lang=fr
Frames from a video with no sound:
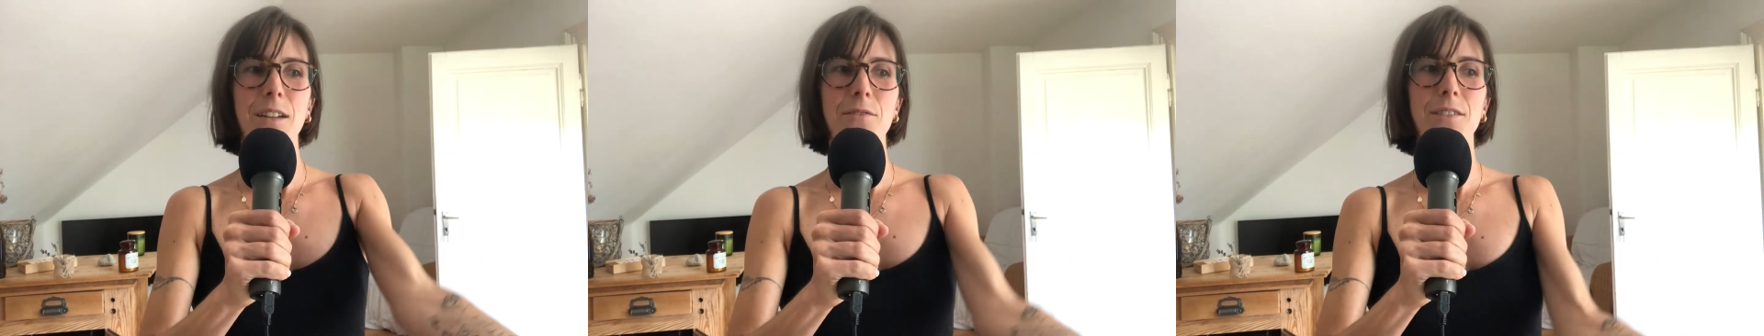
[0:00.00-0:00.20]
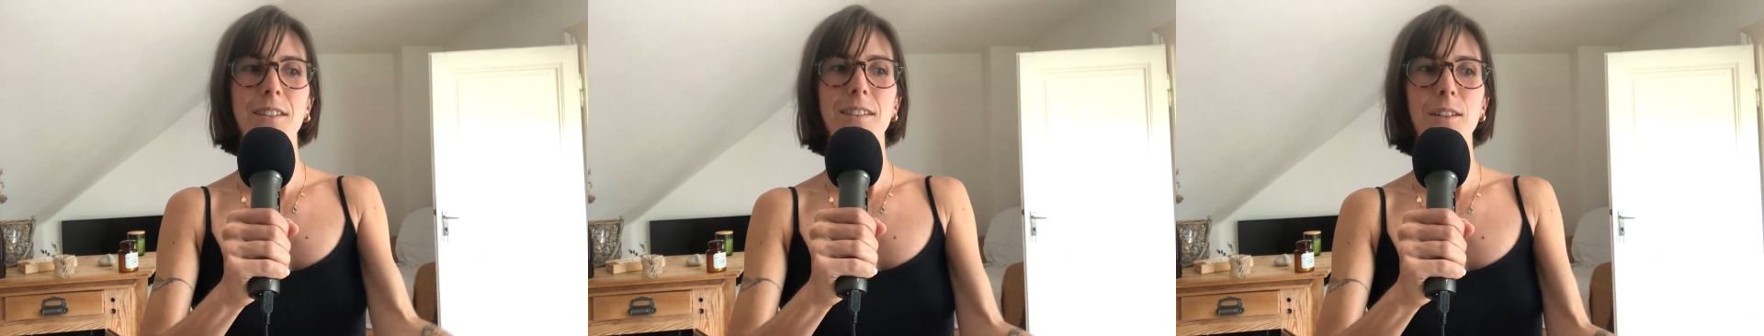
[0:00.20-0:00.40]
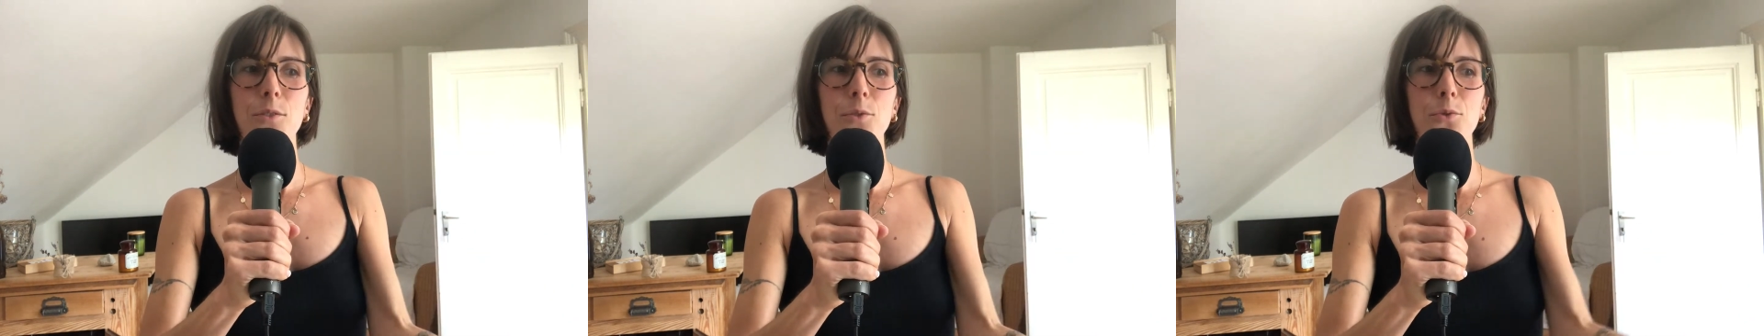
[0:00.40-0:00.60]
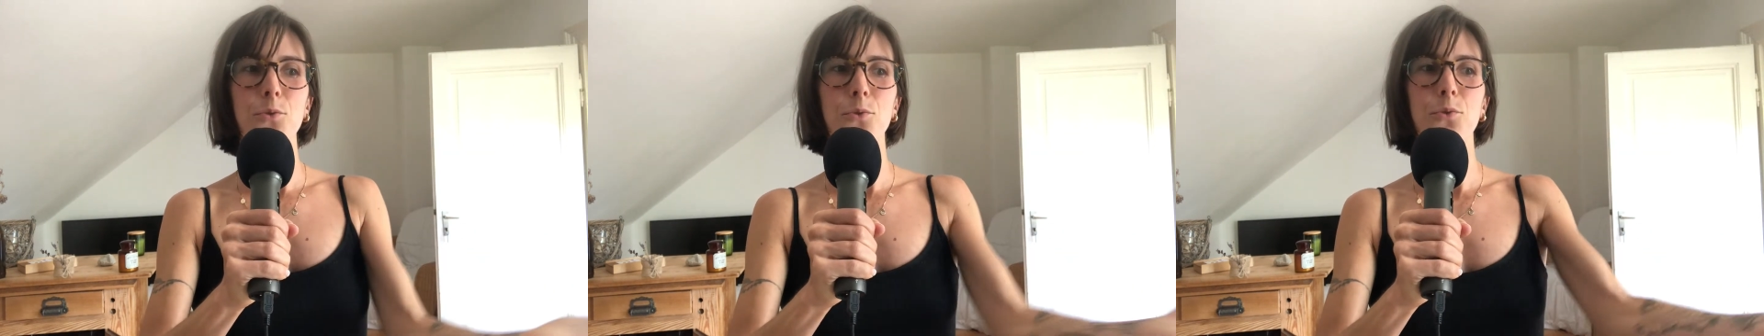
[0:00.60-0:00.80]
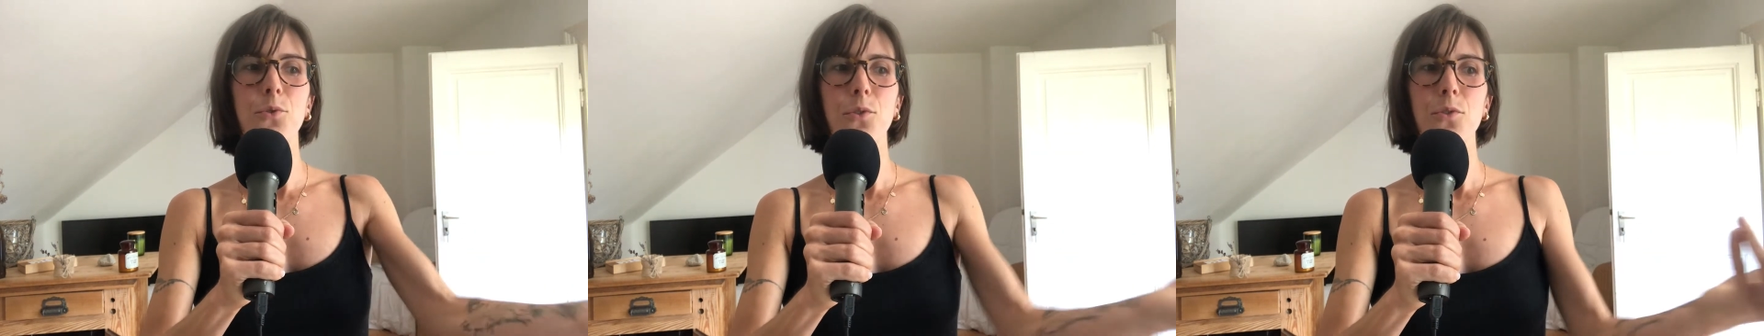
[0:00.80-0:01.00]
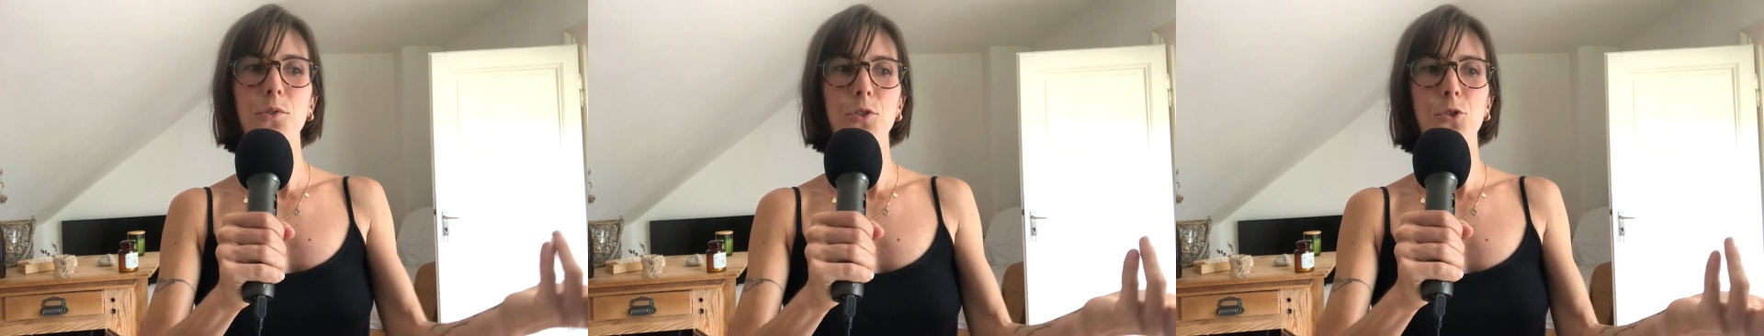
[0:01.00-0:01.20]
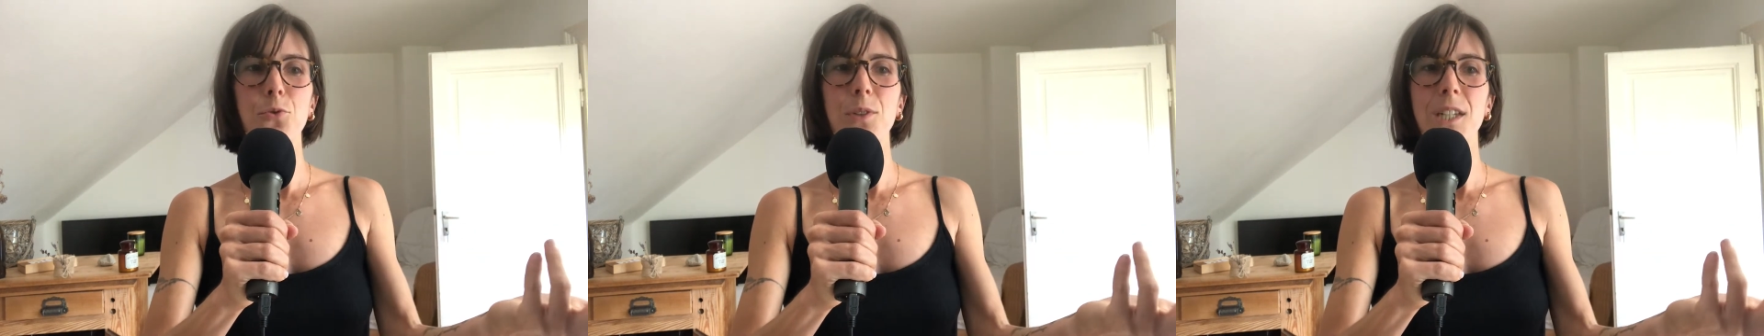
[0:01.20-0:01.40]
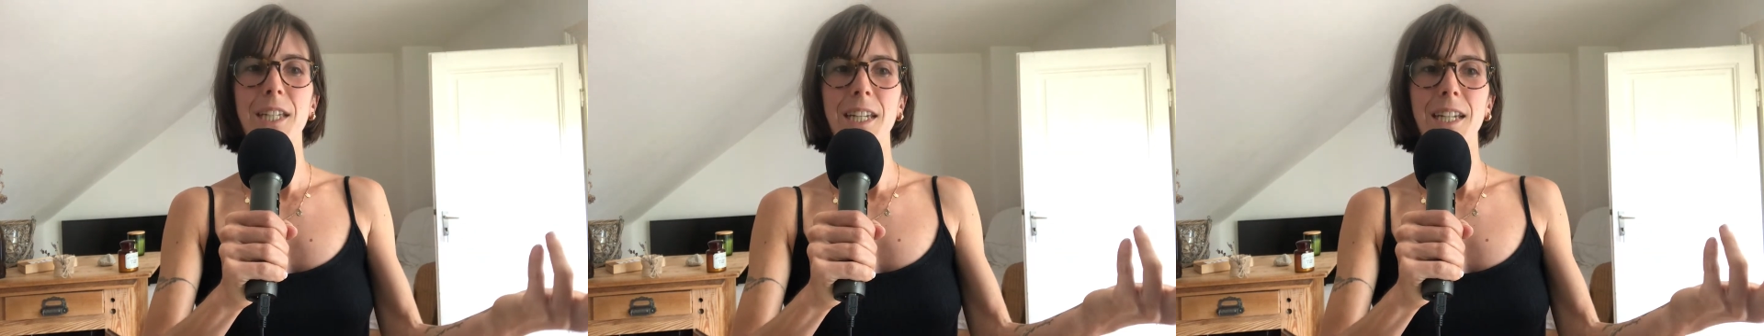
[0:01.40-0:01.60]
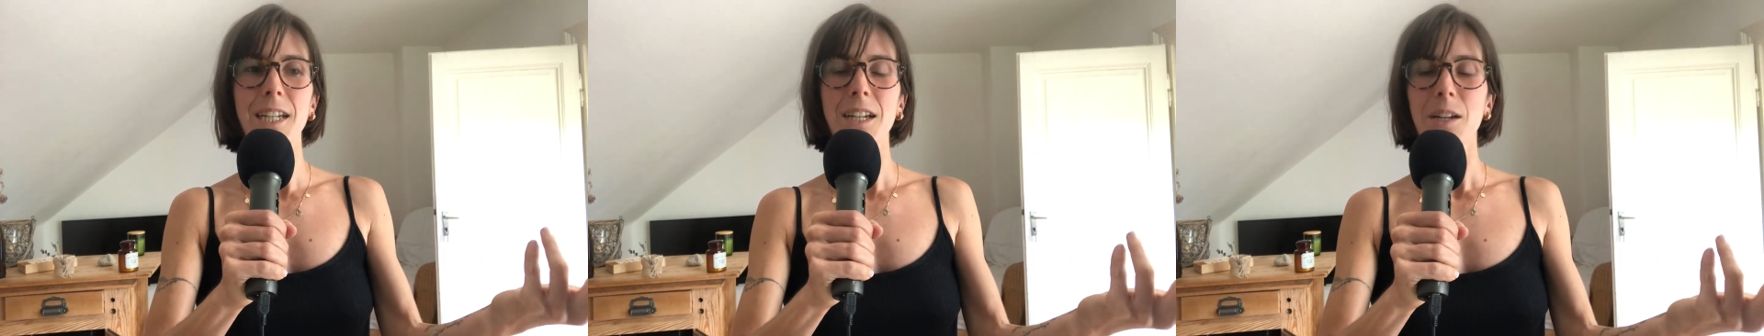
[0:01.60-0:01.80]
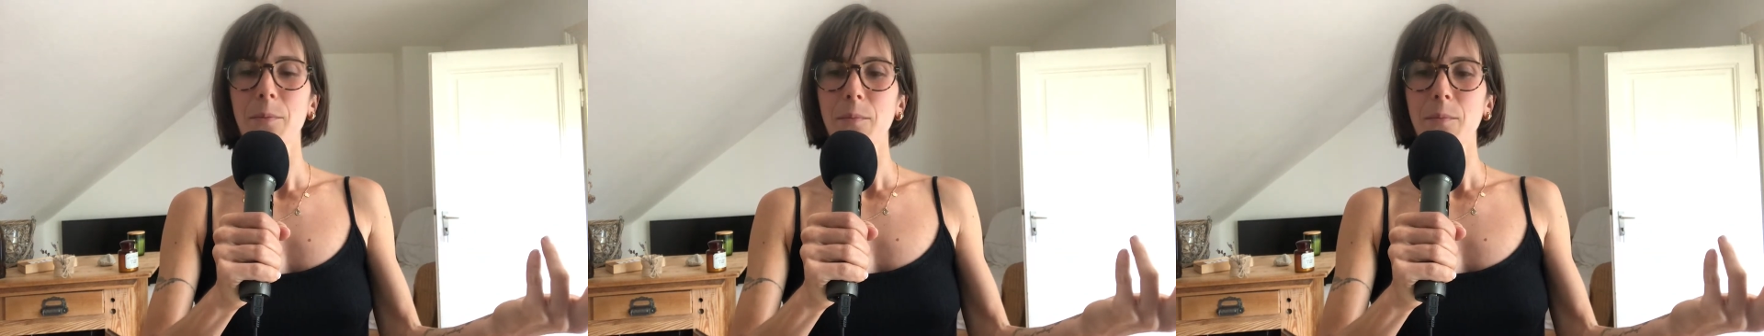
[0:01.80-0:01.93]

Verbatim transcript: vidéo du 2 juillet,